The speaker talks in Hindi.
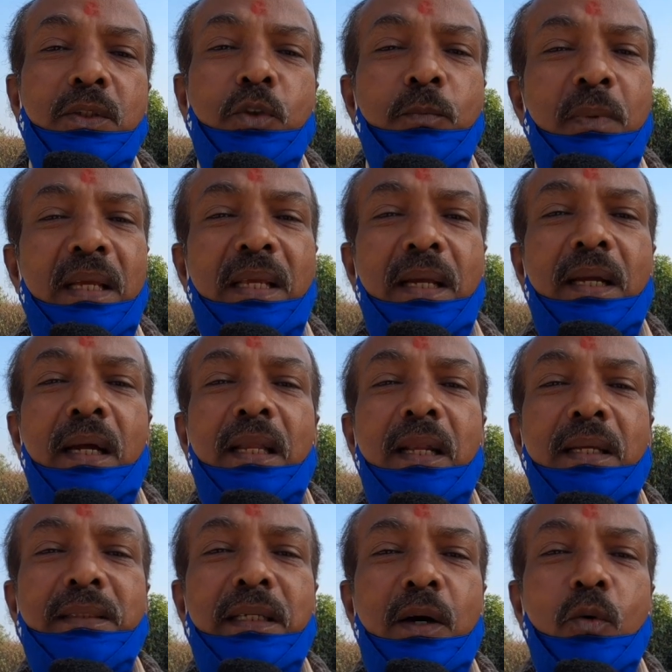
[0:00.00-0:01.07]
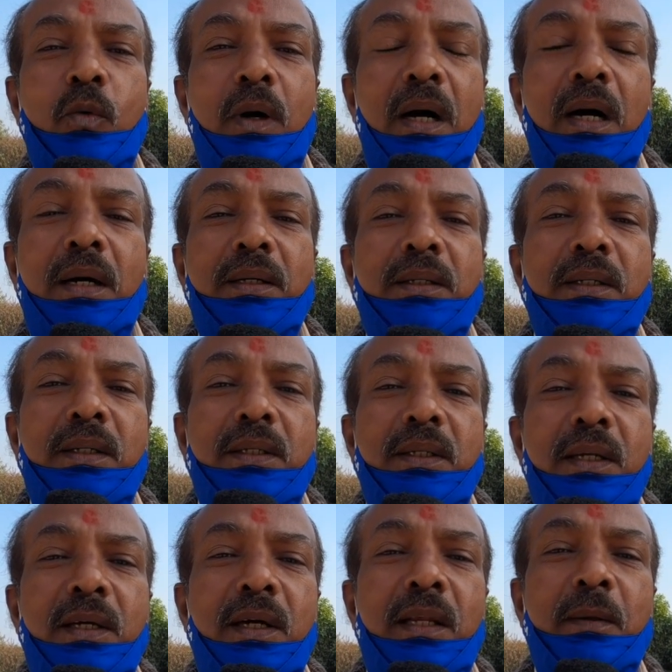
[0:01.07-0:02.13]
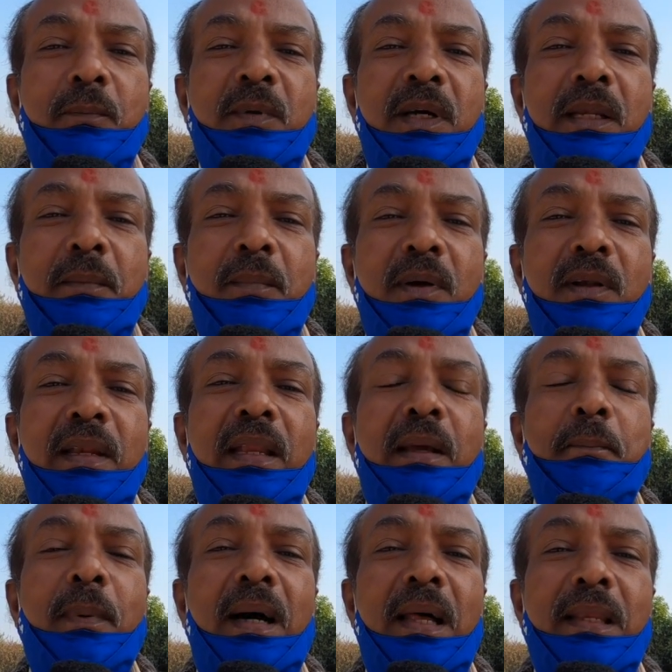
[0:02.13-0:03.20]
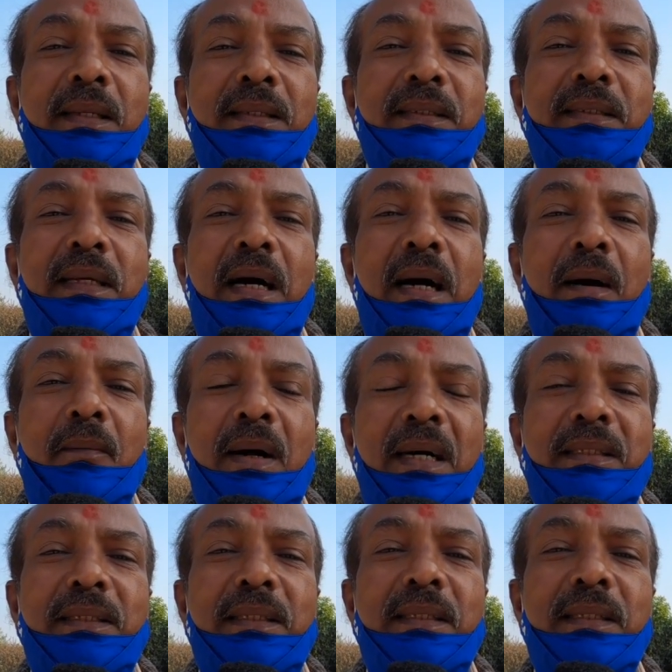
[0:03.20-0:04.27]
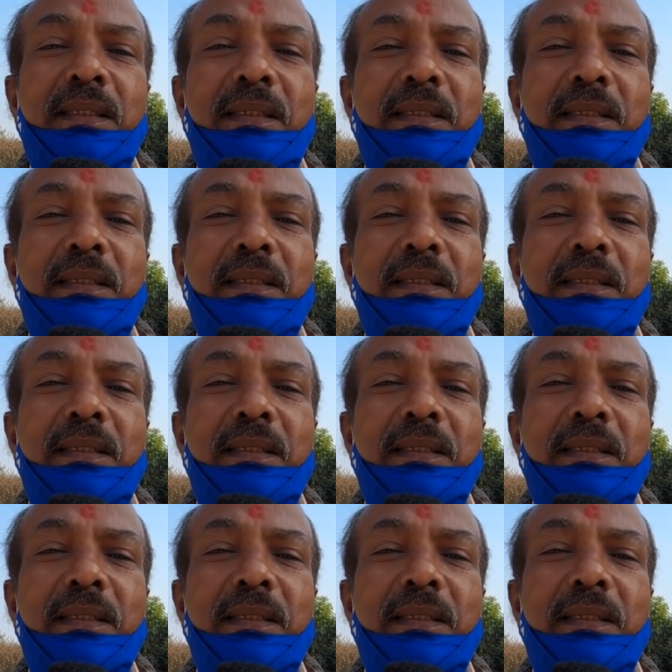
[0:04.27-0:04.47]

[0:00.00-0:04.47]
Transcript: तो मैं ये कहना चाहूँगा कि करीब करीब नेपाल की आबादी